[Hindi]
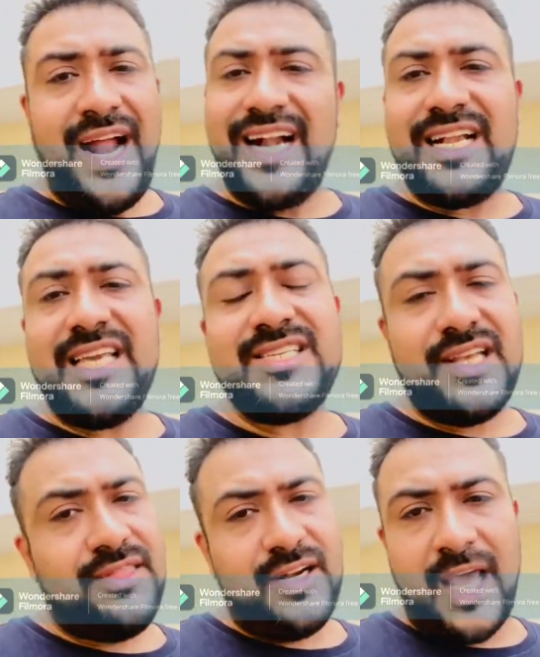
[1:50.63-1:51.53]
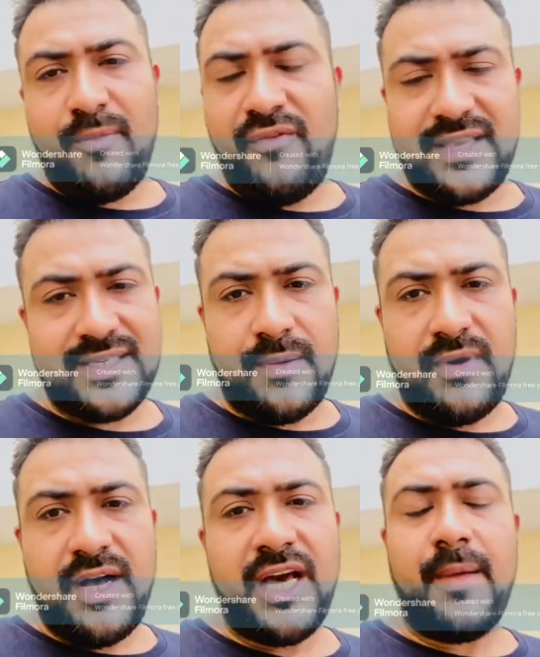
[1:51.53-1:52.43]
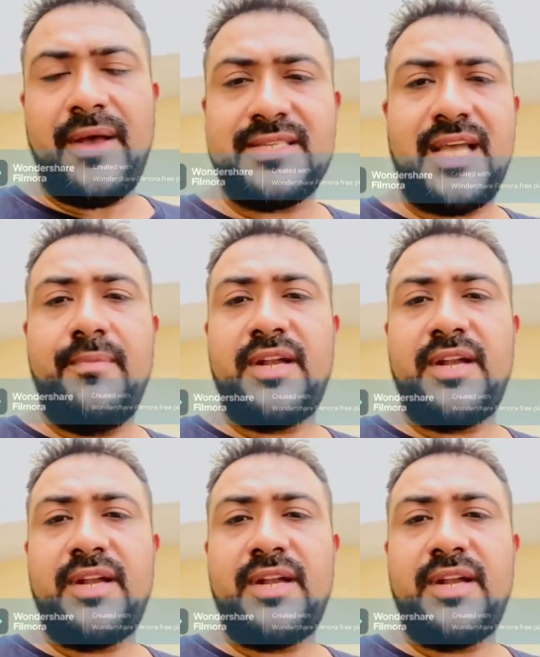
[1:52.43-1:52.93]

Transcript: एटलीस्ट इन द टाइम ऑफ एग्जाम अगर आप एग्जाम